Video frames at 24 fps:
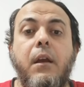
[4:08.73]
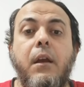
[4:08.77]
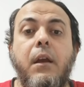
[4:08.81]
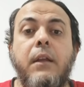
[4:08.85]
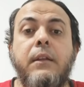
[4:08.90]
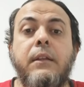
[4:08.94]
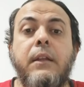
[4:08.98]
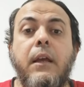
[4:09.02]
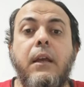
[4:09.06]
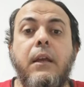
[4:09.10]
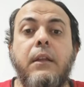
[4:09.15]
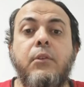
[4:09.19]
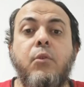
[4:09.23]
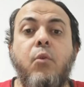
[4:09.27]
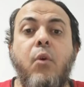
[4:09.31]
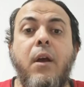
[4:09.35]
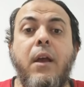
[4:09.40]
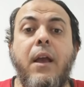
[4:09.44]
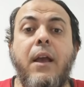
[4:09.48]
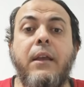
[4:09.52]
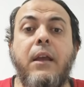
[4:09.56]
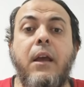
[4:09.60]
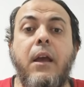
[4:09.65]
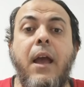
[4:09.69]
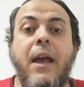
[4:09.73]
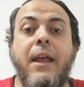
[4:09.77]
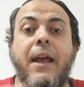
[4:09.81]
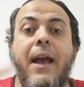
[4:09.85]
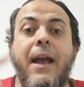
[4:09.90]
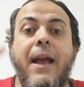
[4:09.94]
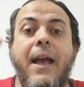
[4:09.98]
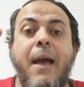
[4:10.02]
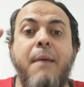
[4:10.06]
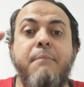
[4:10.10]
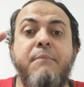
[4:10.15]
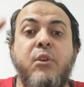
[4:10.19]
ان انه
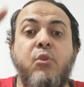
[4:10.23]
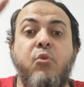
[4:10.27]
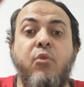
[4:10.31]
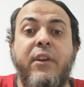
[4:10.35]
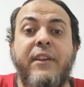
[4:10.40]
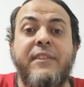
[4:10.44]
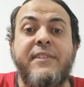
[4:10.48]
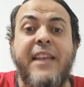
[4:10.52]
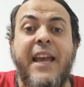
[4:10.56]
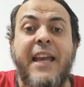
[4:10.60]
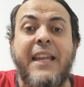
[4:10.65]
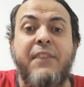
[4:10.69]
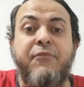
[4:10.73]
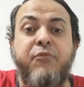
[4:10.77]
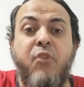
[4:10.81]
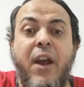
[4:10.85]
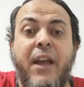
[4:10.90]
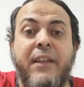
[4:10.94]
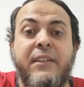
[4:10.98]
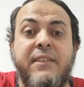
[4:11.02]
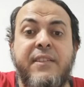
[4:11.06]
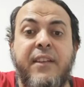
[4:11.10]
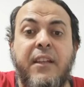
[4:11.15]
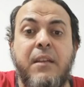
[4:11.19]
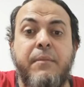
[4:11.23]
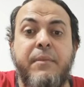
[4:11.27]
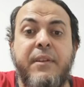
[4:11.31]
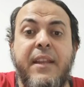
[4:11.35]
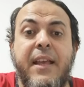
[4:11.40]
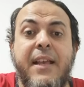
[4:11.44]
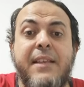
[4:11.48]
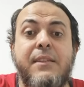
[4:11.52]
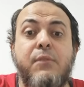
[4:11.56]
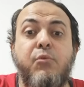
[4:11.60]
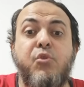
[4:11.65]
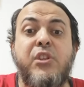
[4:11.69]
هم انه يستخلف واحد يصلي
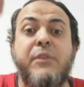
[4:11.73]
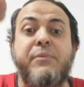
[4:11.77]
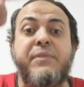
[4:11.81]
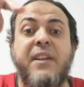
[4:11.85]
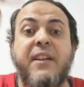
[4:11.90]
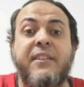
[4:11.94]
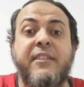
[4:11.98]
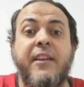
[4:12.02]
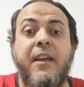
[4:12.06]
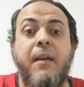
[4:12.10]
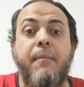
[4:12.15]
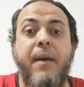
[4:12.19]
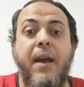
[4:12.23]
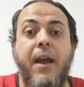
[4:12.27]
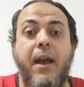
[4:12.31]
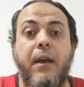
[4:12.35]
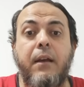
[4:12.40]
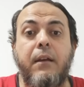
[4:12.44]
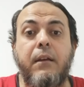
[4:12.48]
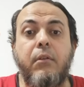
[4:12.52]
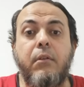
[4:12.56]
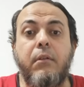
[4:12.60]
بالناس ويشيل صلاه الجماعه